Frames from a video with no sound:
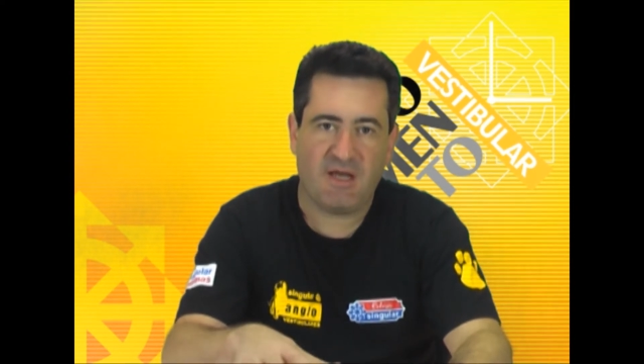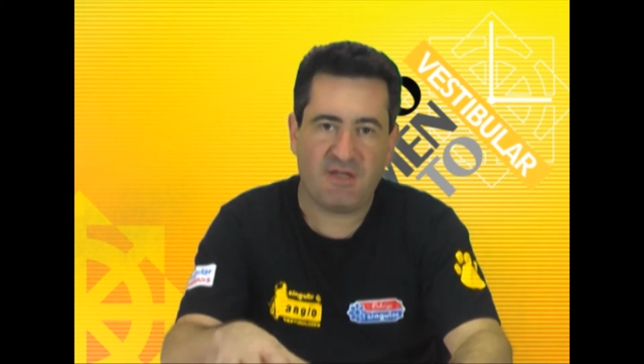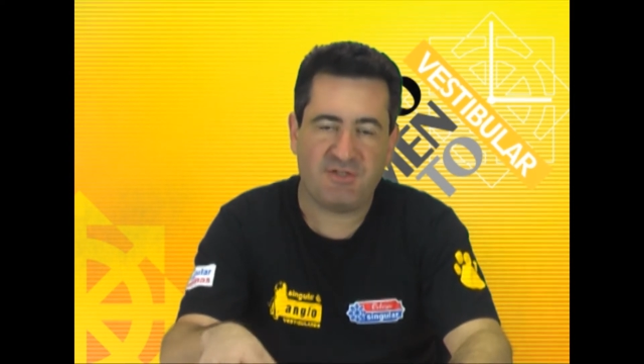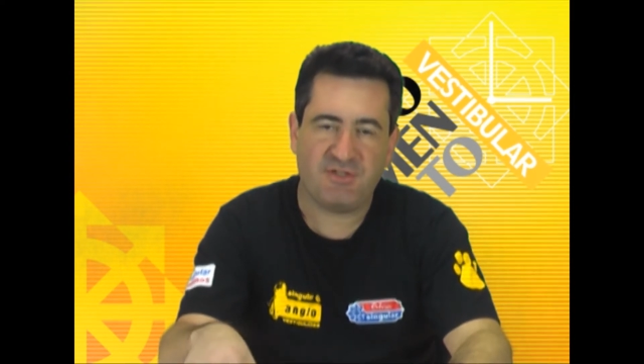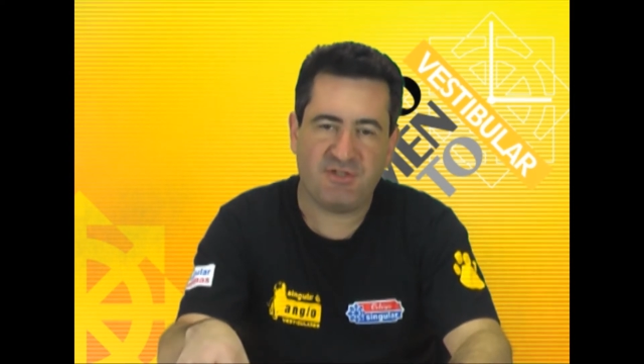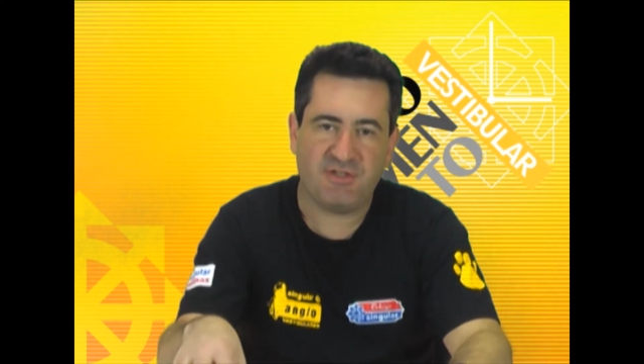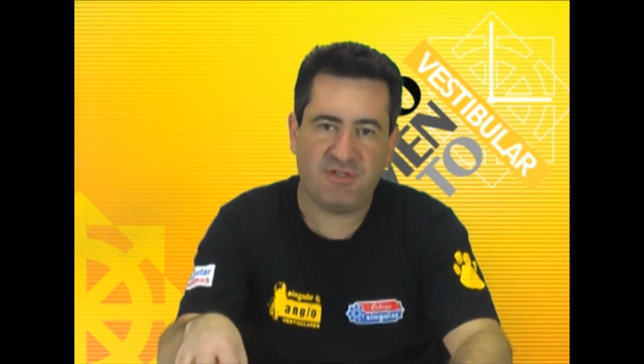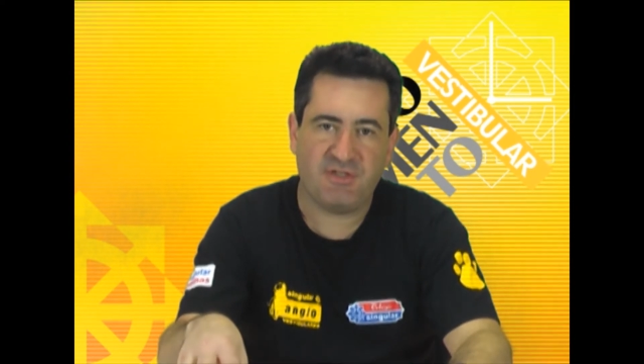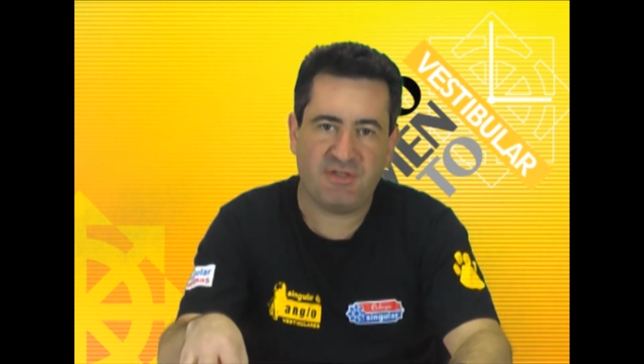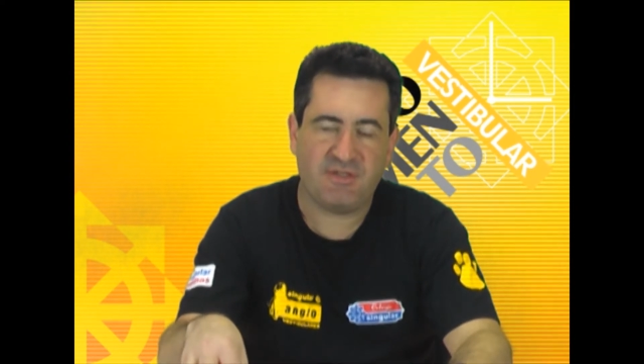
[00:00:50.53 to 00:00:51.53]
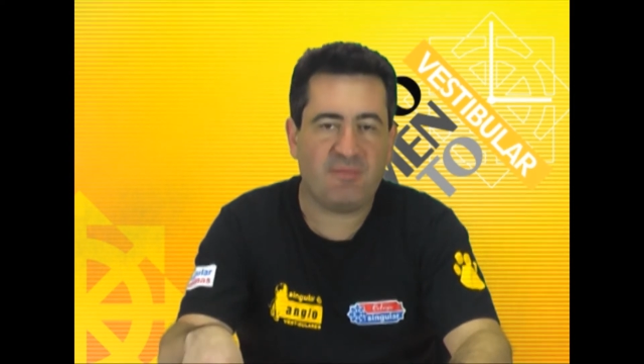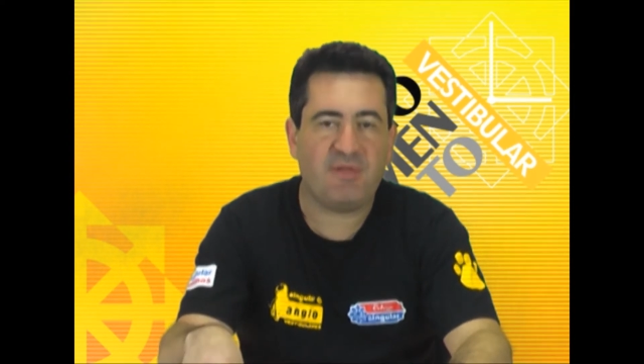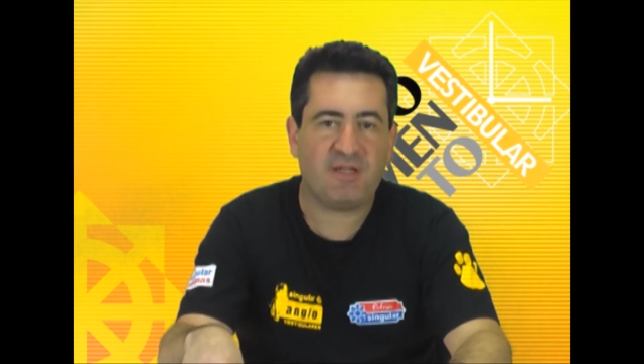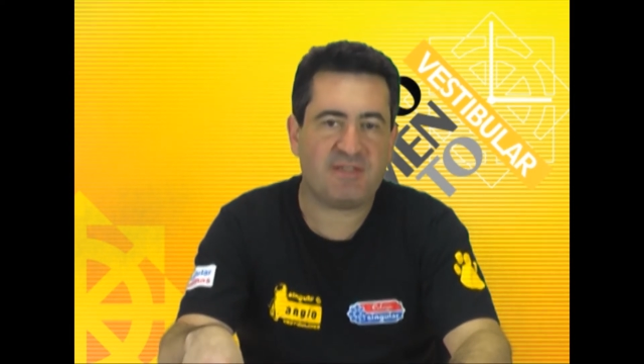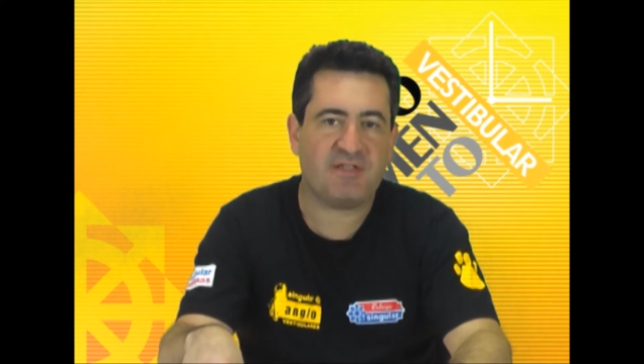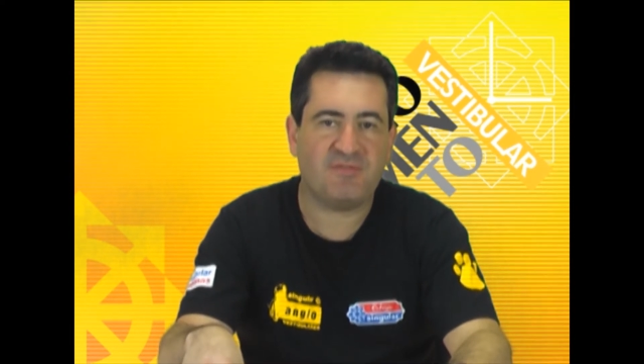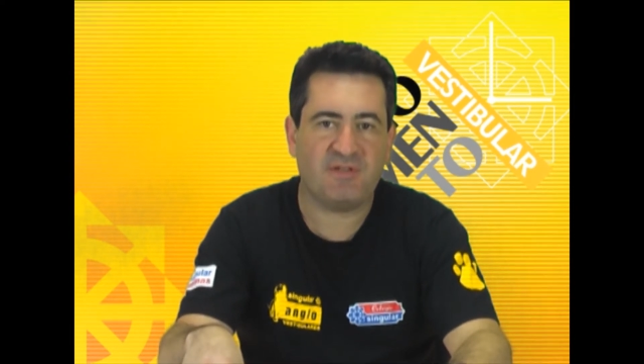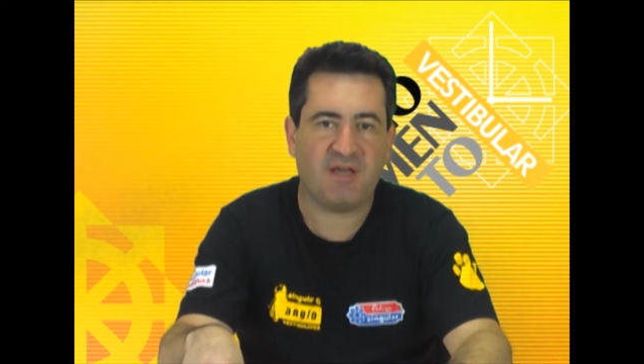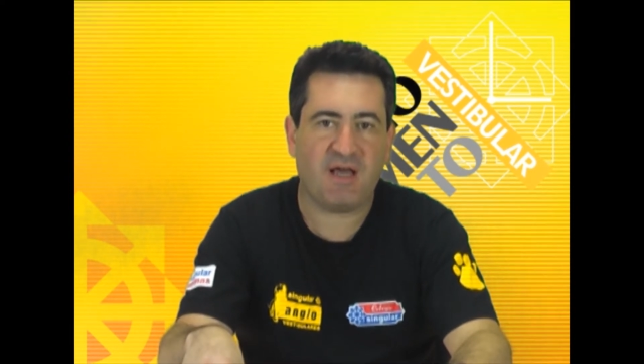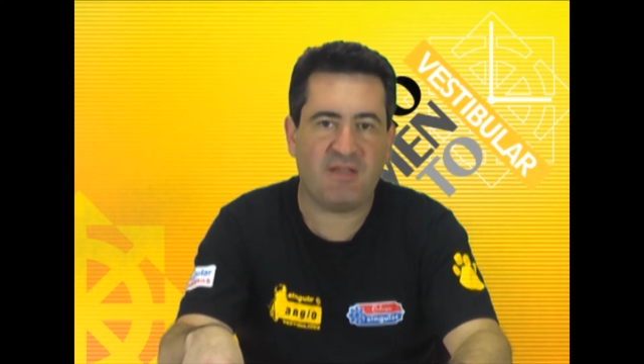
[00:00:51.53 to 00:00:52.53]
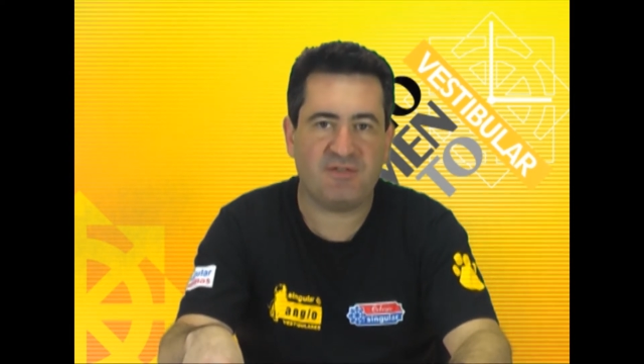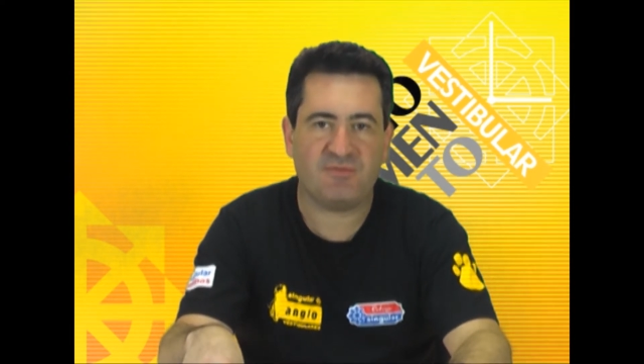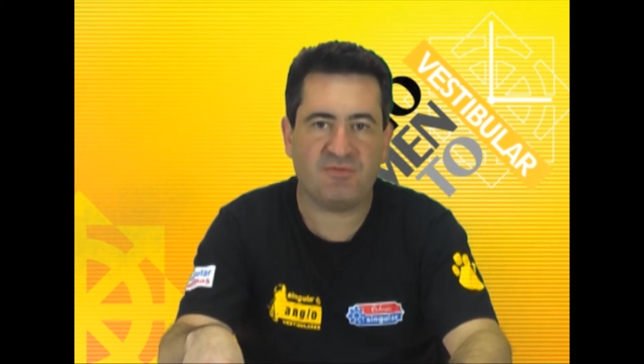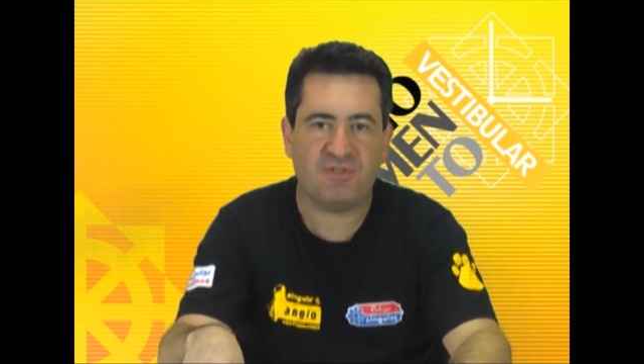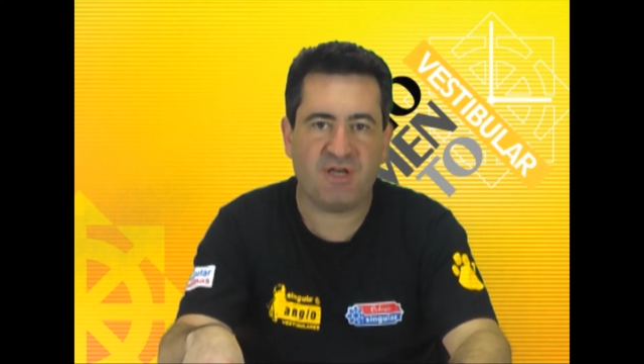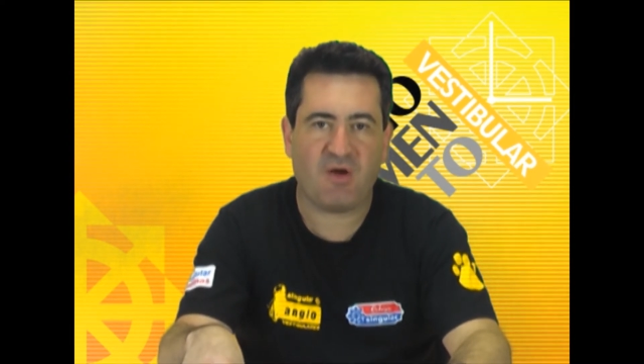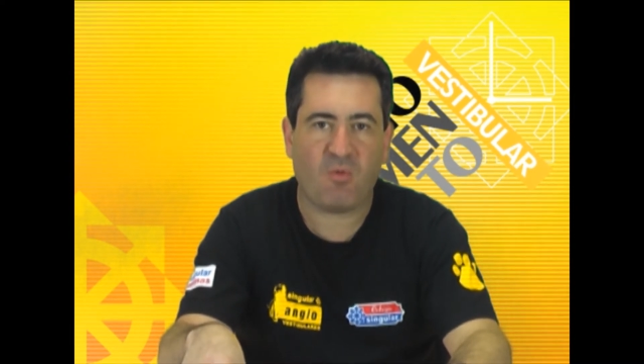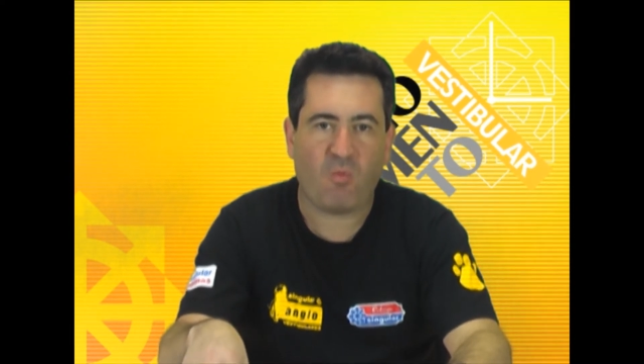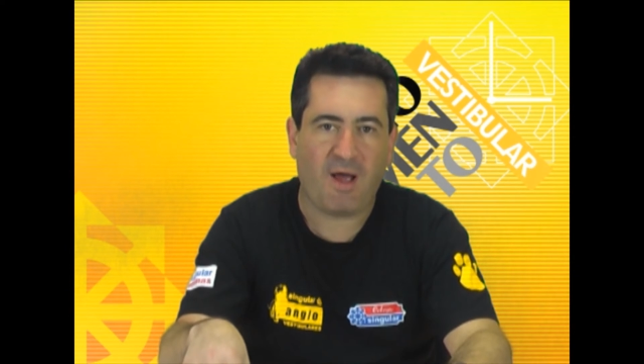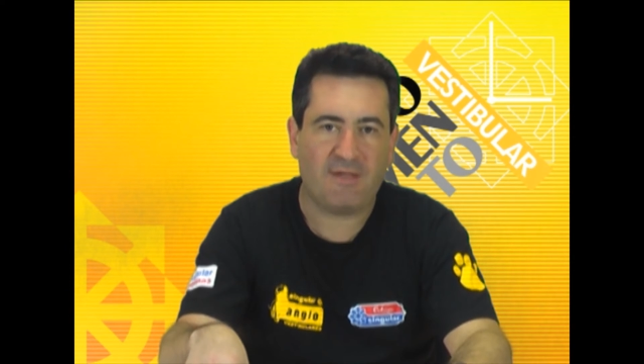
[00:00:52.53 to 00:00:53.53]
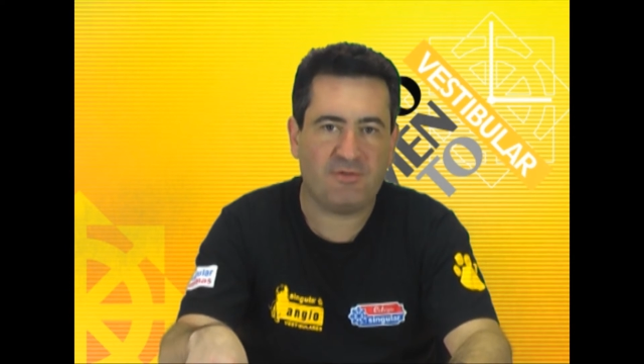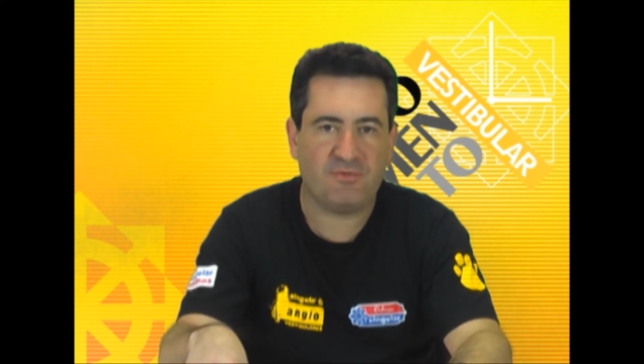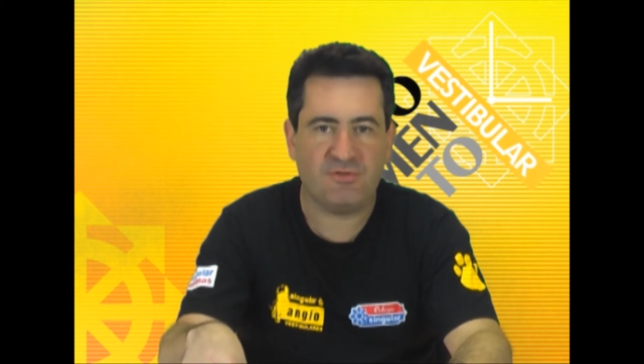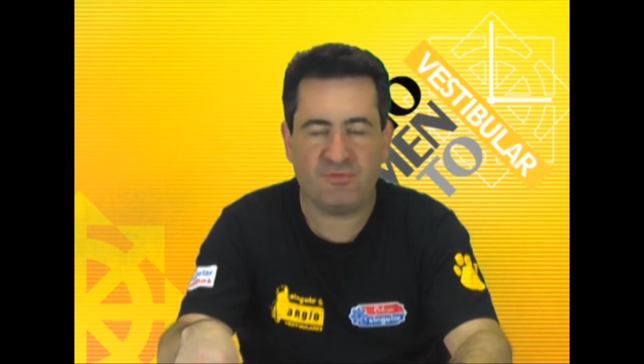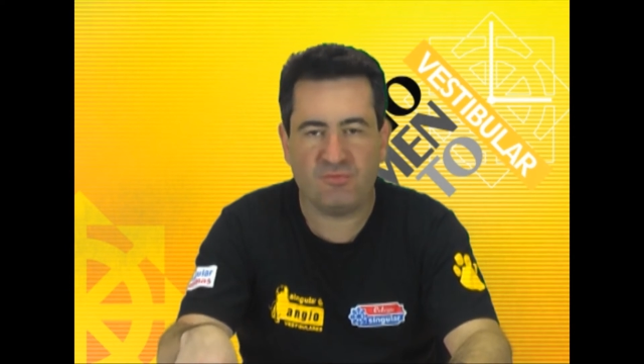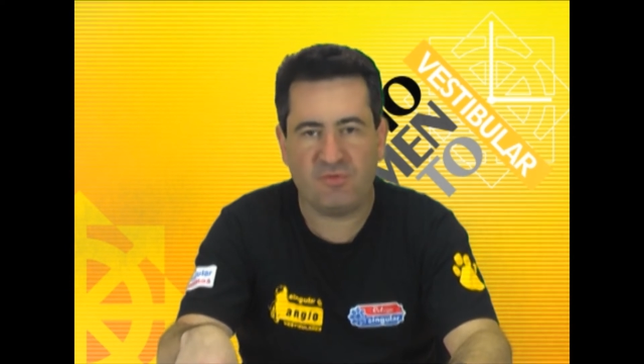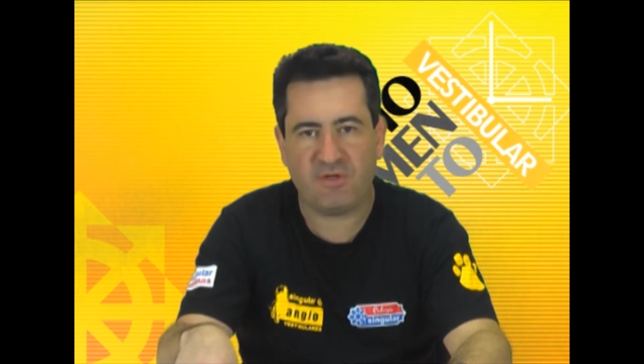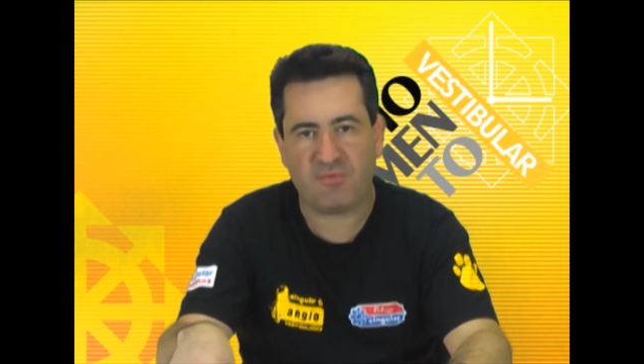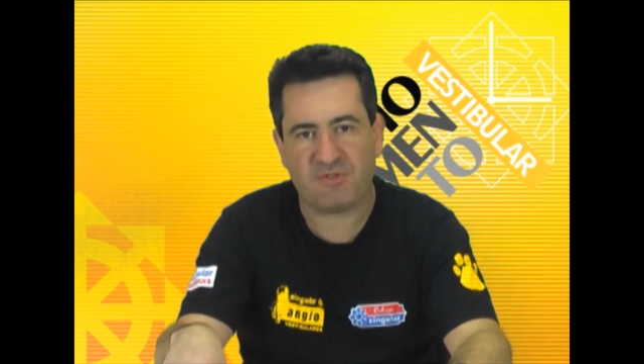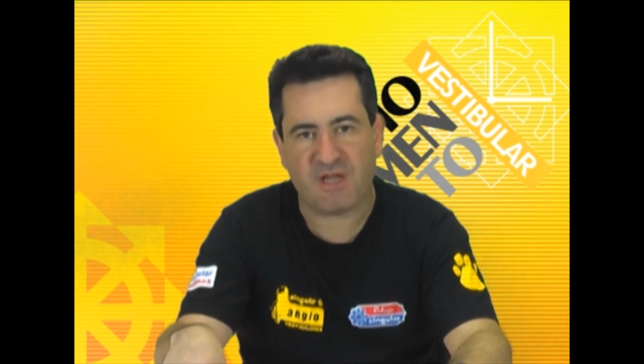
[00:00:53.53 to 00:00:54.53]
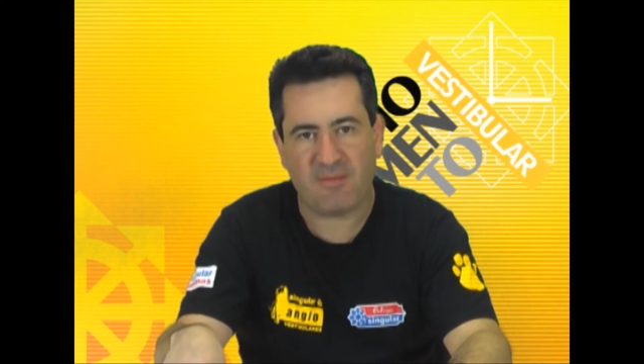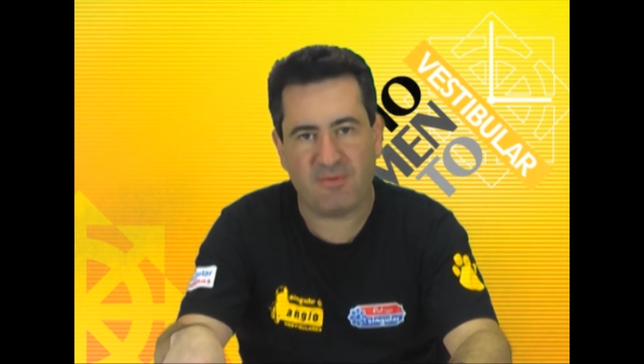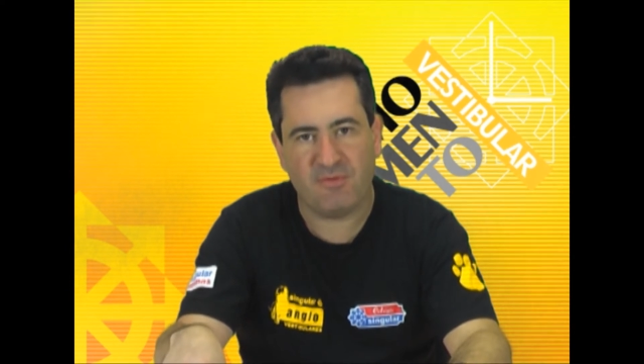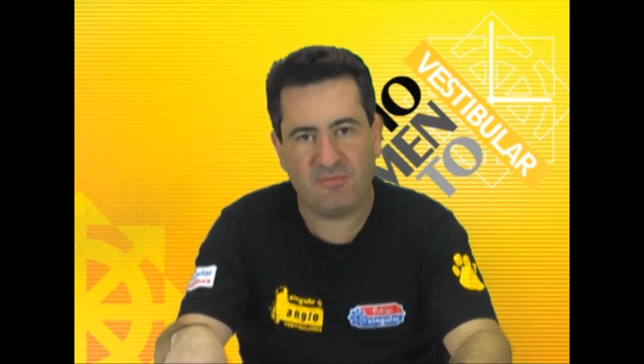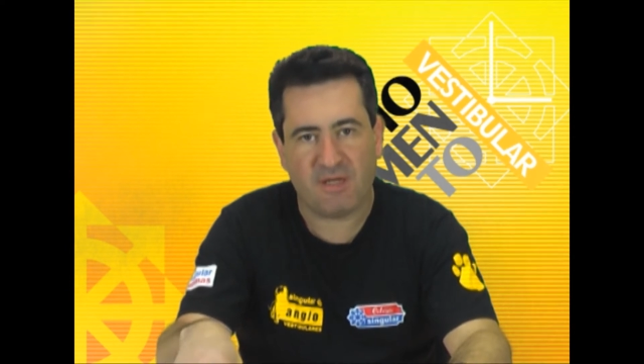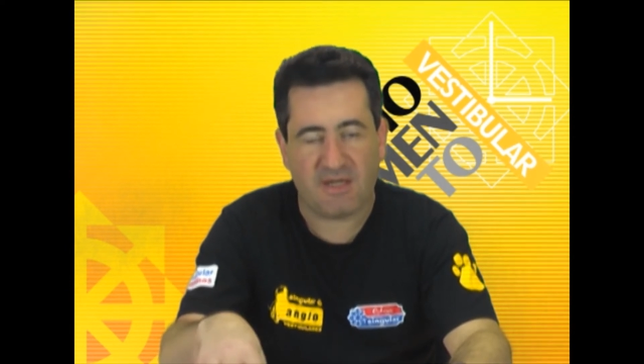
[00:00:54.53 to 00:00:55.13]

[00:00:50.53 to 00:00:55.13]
A gente termina as atividades no dia 4 de julho, que é um sábado.